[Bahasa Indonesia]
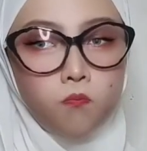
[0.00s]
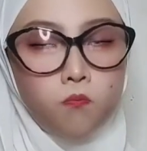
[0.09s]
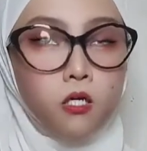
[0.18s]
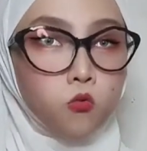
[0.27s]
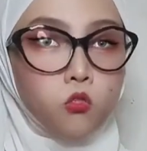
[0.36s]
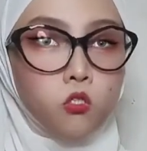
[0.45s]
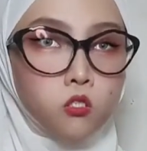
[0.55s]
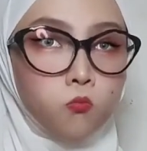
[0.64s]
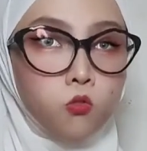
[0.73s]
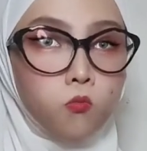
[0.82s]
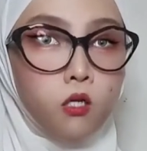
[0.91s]
pelaku
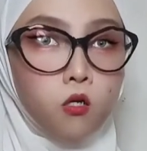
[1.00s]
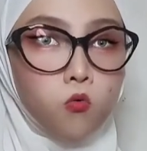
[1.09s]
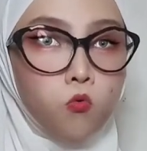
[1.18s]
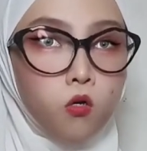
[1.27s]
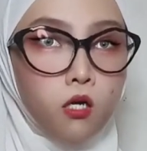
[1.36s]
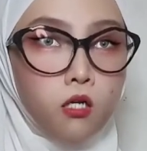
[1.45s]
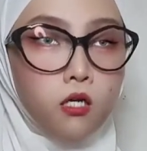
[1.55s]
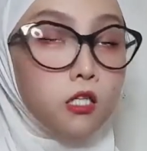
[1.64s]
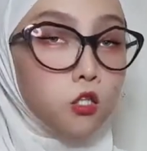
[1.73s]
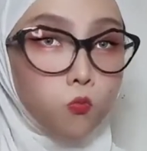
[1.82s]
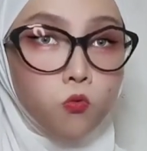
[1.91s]
tersebut melakukan
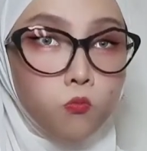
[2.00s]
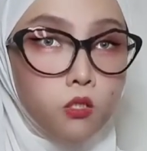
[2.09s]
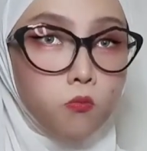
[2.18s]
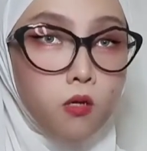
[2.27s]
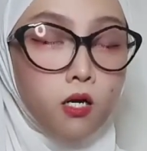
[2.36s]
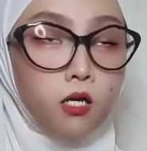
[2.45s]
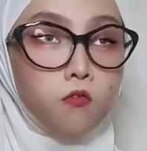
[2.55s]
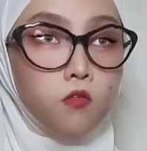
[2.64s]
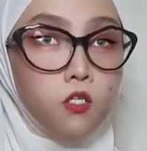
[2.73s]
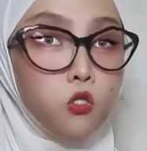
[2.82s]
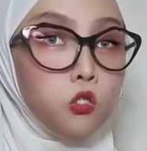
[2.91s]
ataupun menyebarkan
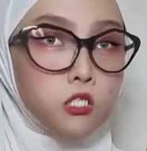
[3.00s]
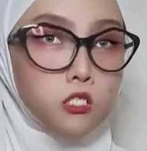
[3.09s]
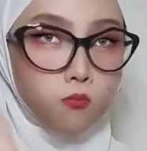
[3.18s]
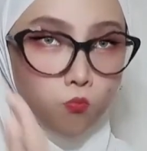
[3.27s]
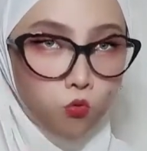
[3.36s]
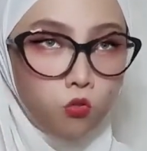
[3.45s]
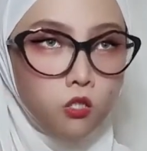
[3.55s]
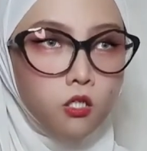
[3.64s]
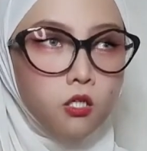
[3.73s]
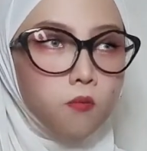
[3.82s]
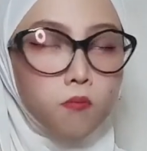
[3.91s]
video tersebut
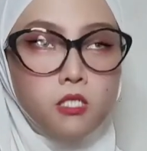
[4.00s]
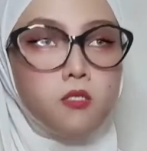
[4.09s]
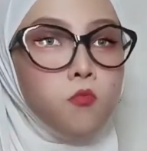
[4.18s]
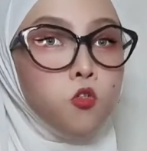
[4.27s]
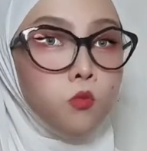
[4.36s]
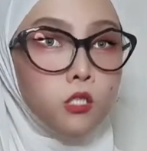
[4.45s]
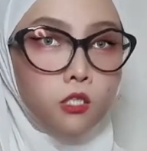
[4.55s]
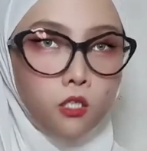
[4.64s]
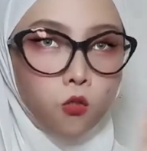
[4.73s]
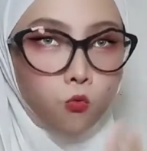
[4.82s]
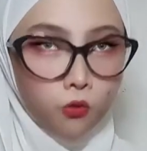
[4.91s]
masih belum
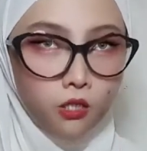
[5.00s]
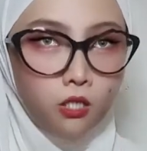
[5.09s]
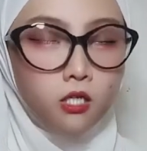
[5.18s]
diketahui.